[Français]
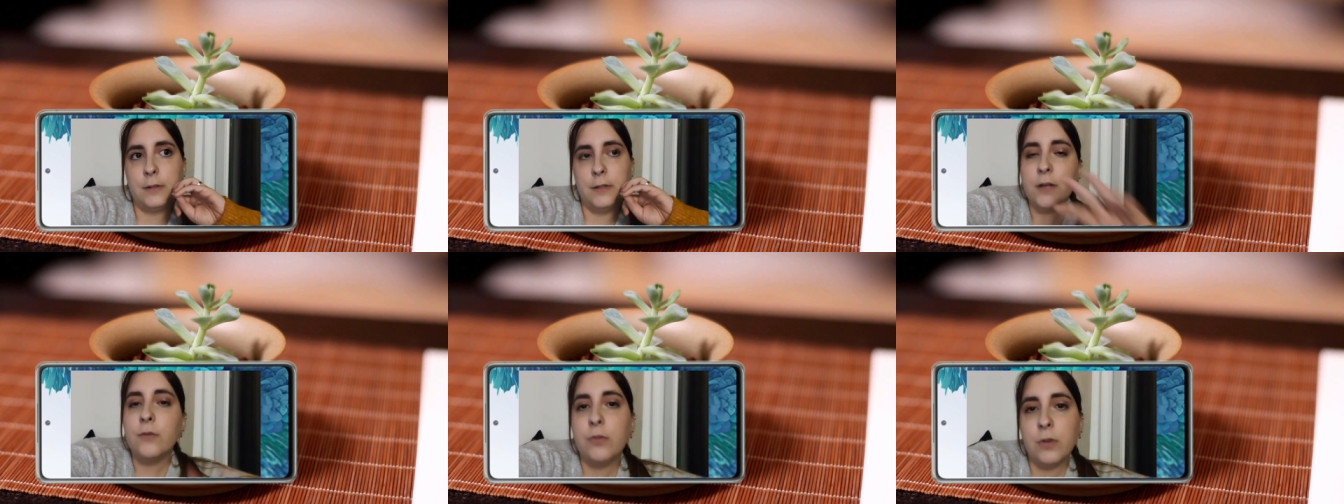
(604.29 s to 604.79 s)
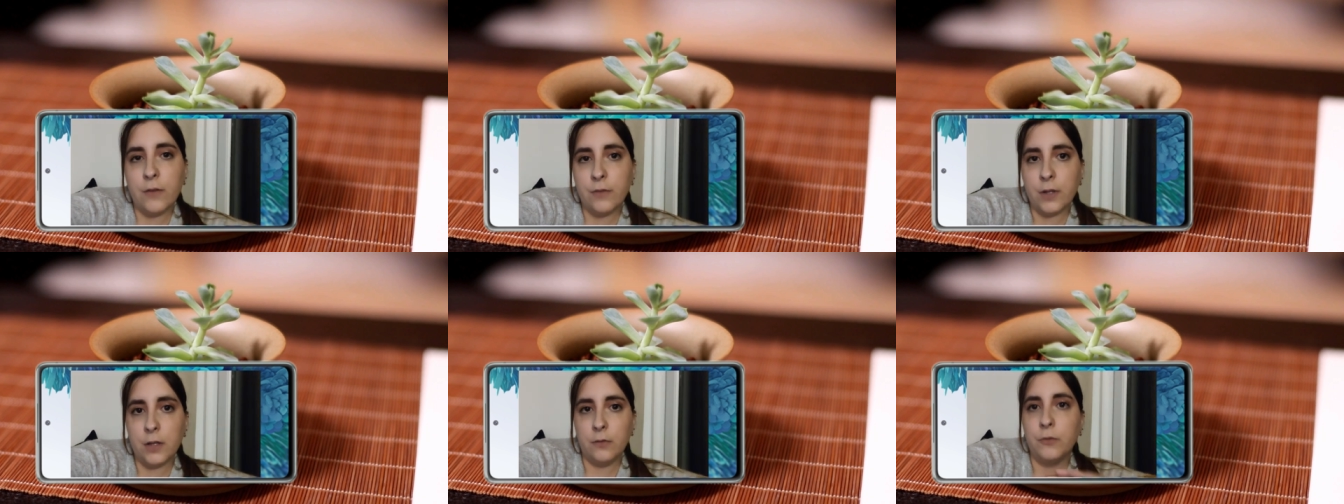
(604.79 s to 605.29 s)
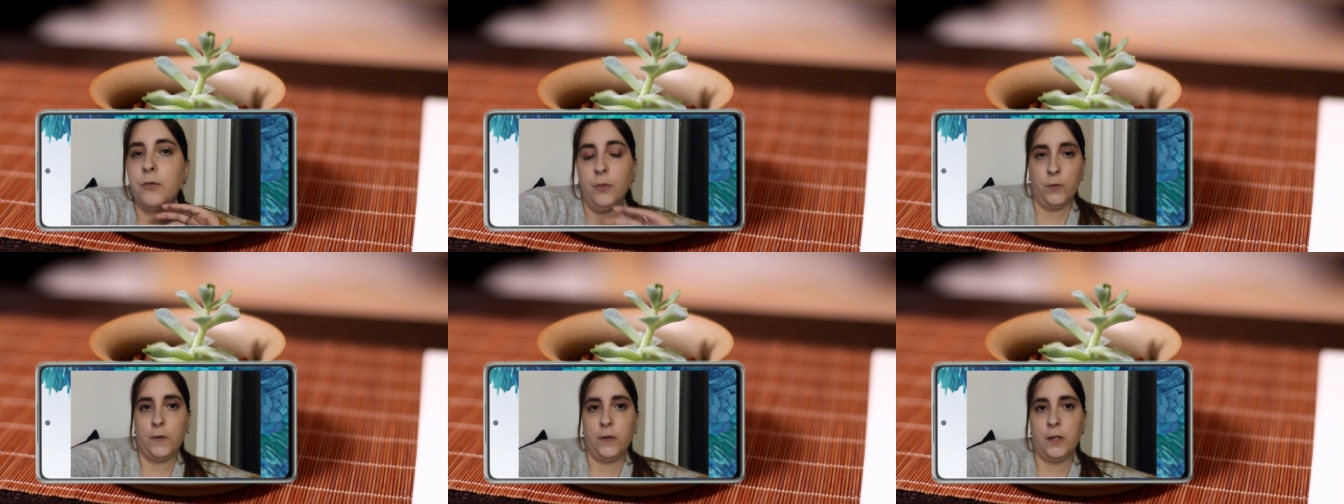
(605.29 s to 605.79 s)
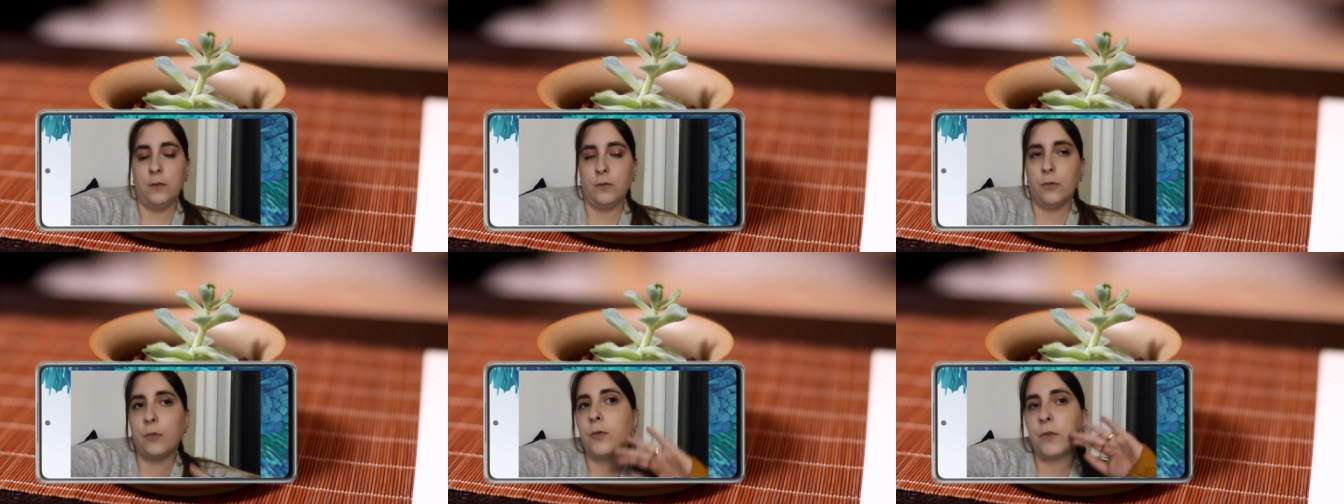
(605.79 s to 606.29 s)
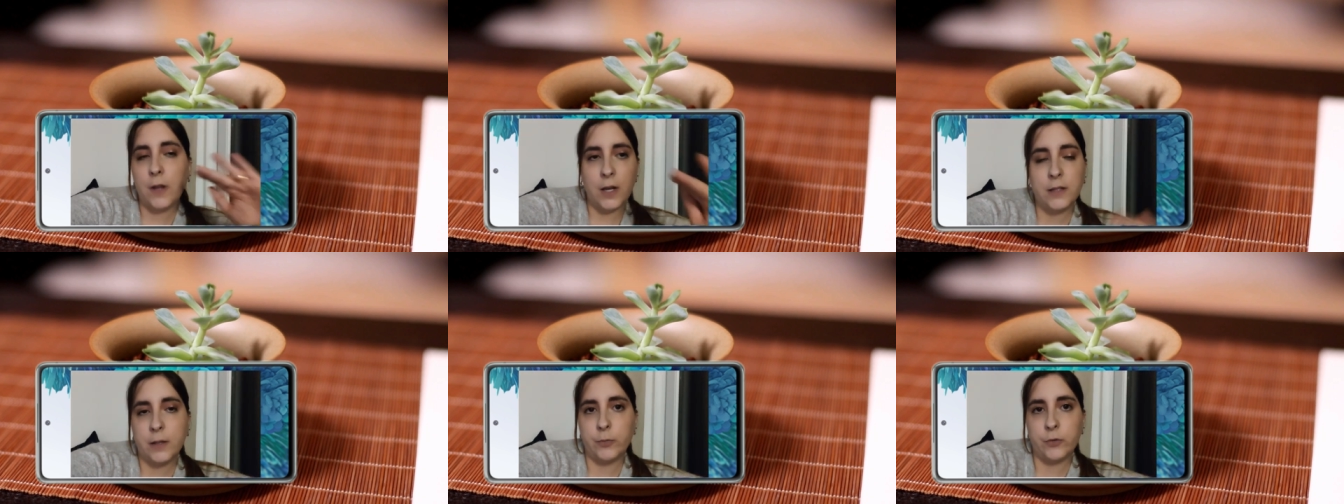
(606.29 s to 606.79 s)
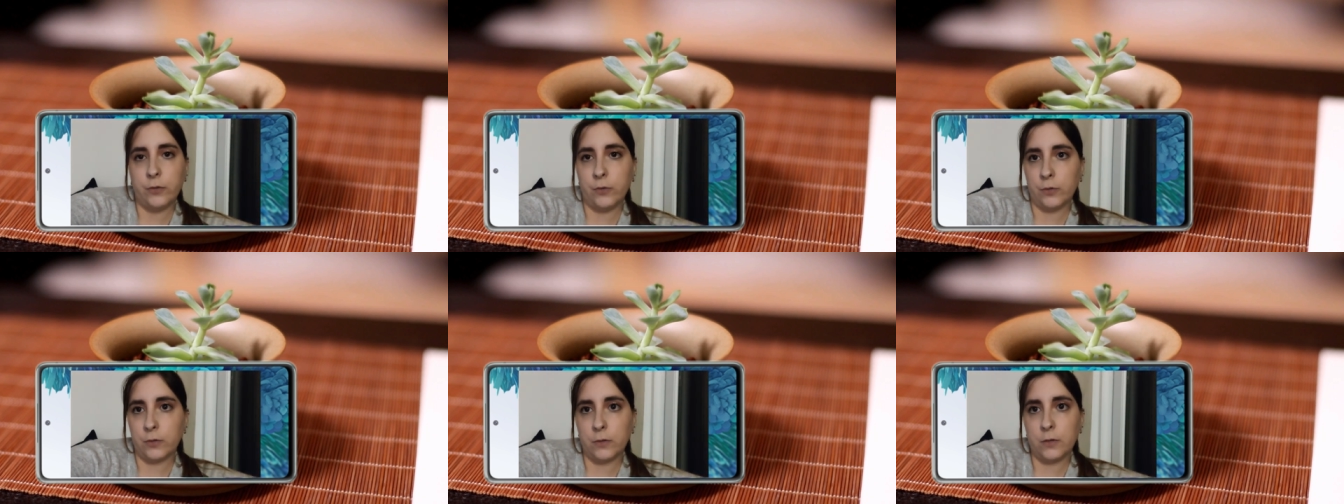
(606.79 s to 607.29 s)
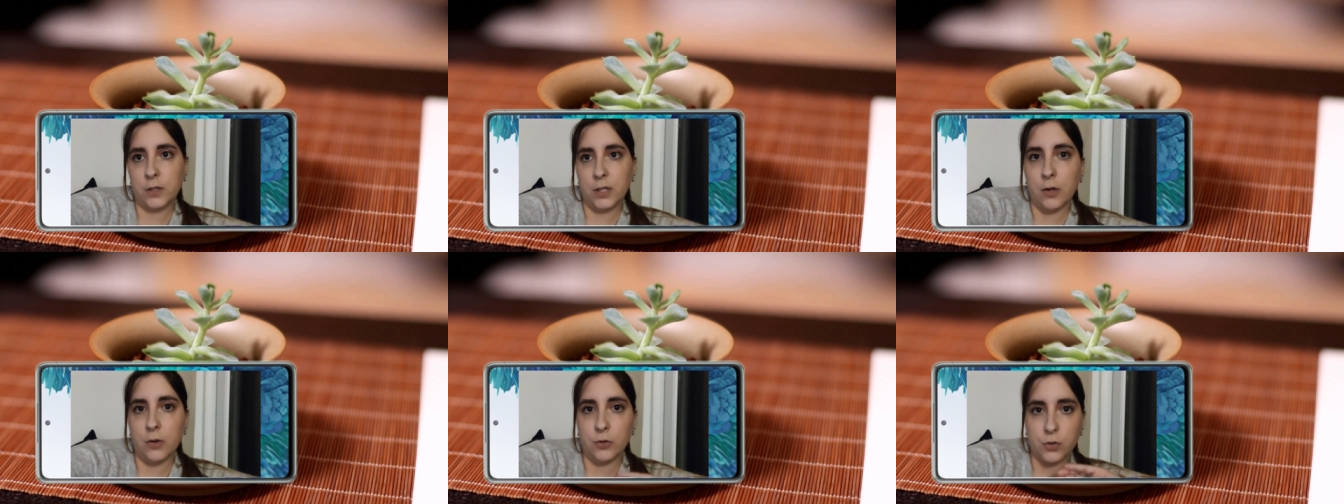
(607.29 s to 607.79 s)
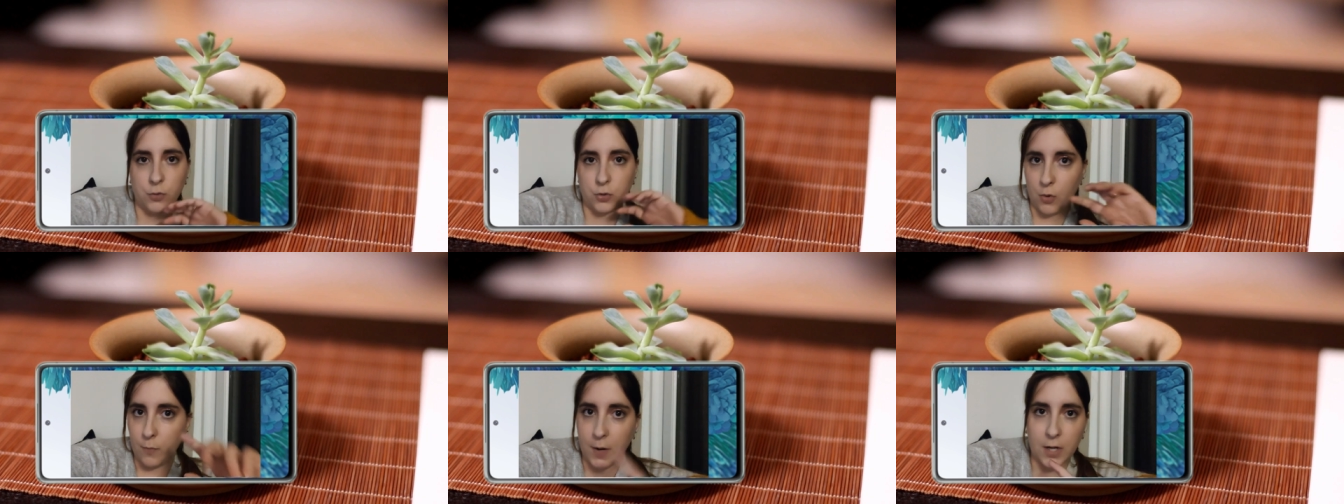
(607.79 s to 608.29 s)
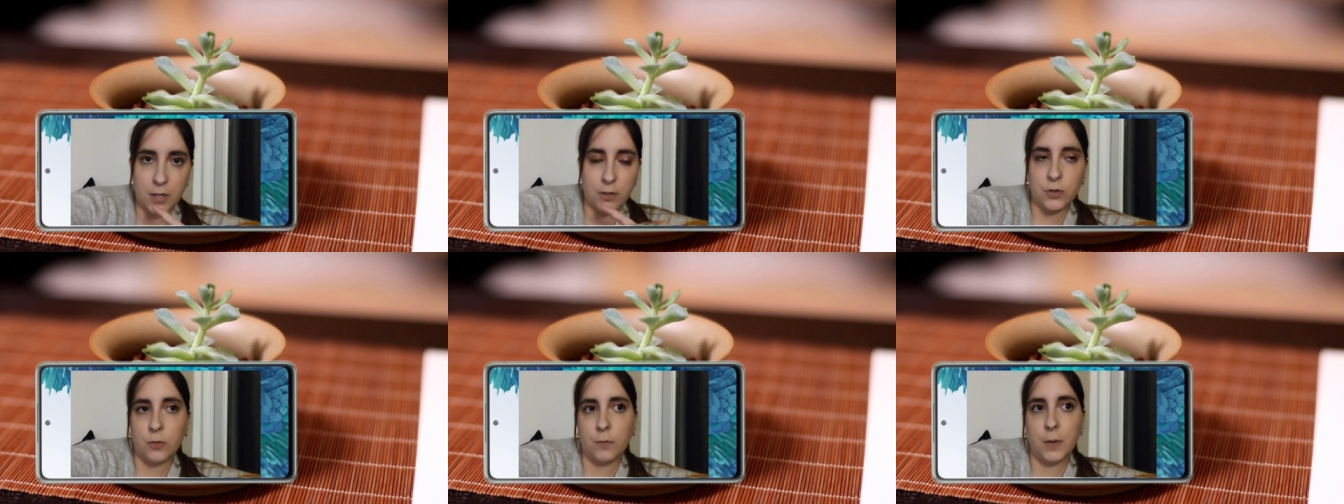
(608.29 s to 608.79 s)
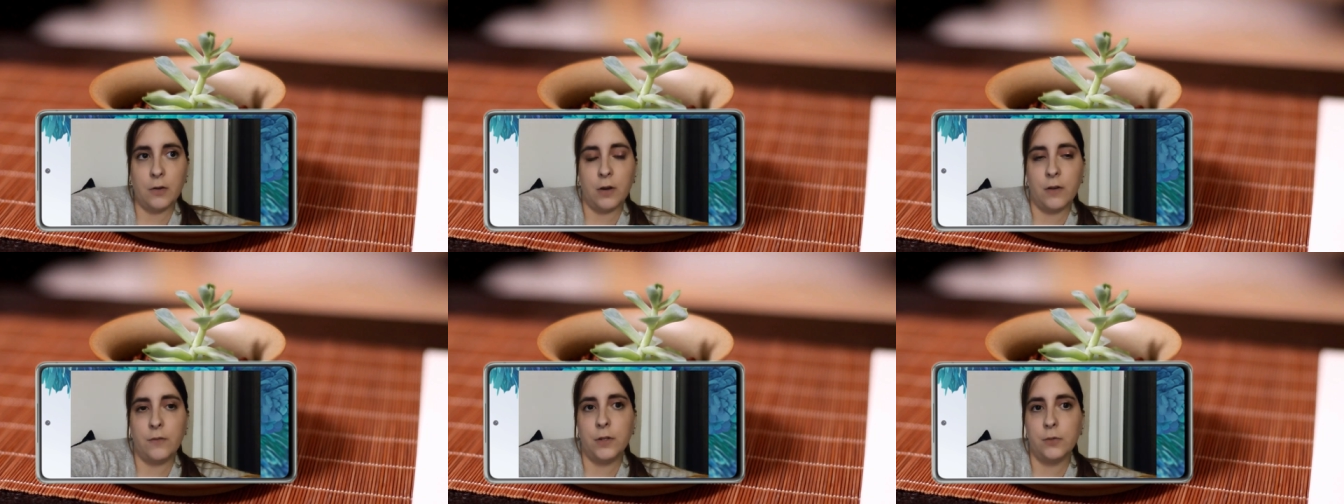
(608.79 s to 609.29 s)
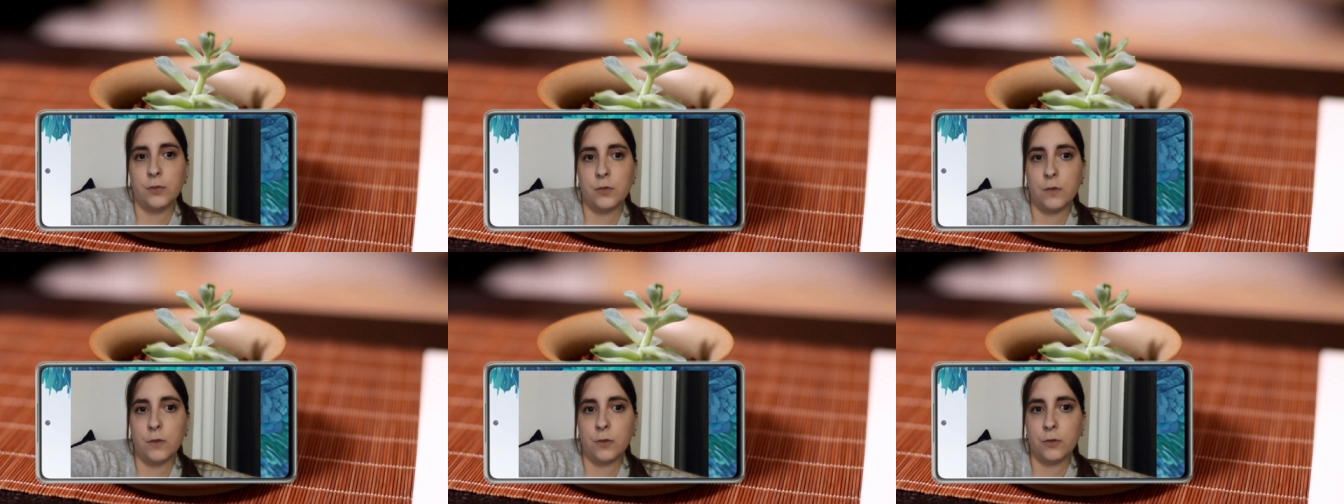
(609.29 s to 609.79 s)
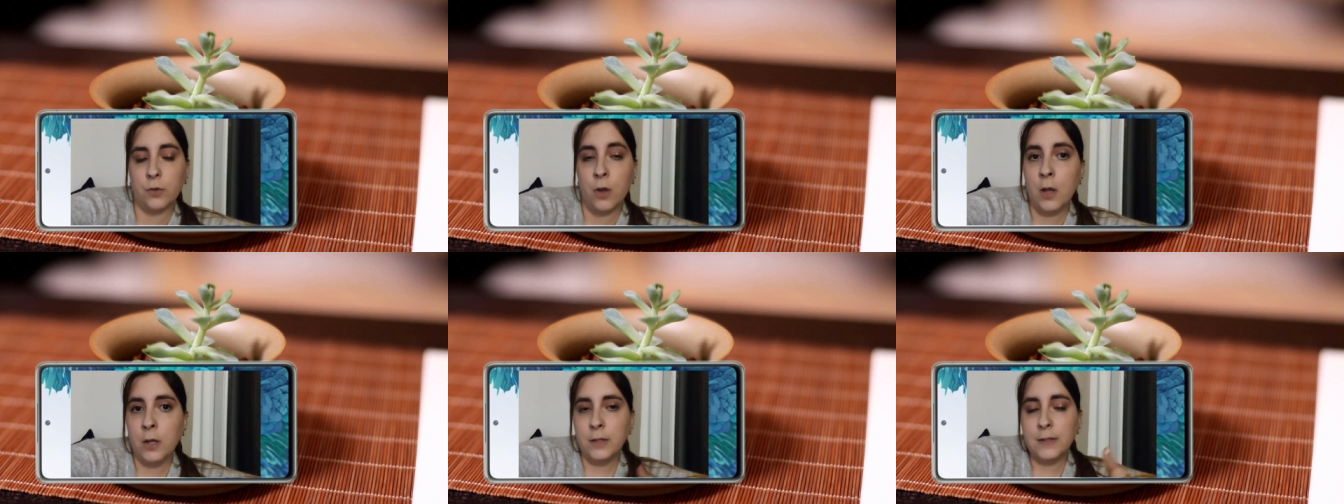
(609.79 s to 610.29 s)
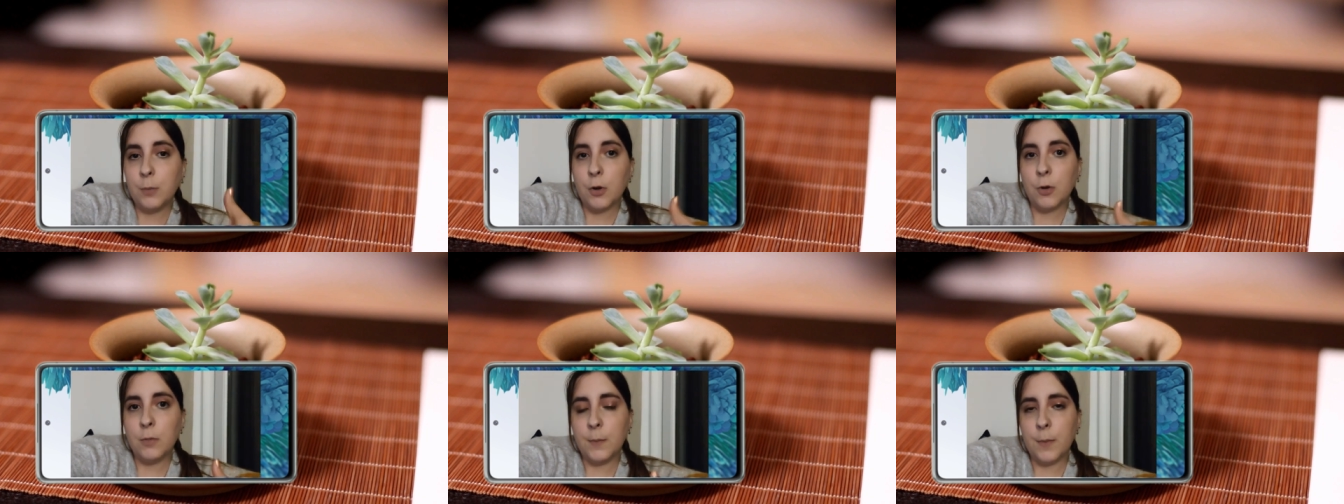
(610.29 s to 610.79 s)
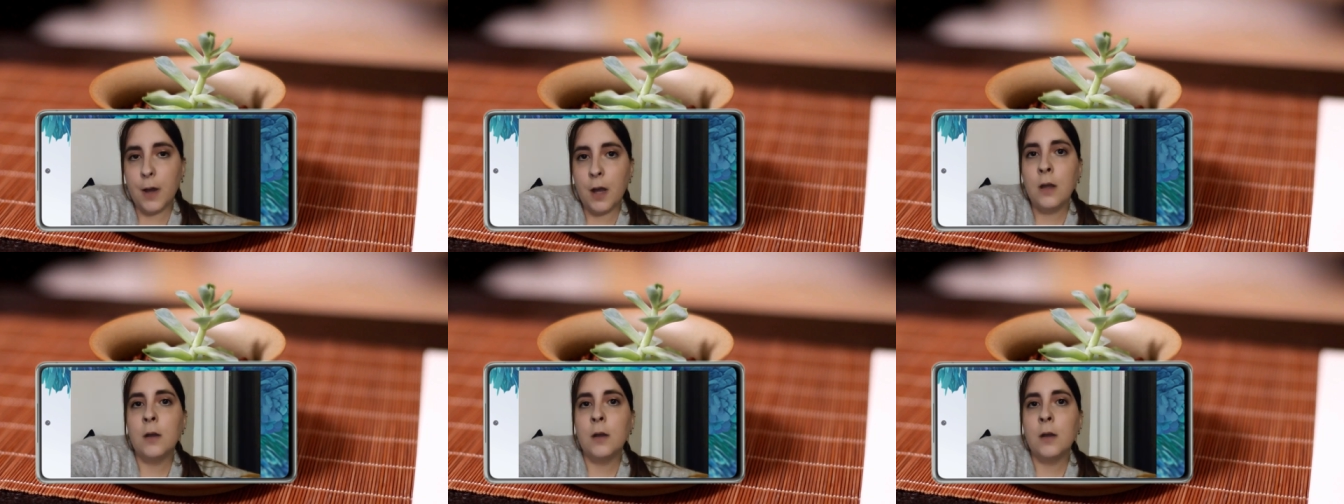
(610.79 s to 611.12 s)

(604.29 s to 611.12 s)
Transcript: dès que vous l'avez, vous foncez. Vous foncez à l'étape suivante. Et euh, j'en parle, parle, parle dans la vidéo suivante de, des premiers pas.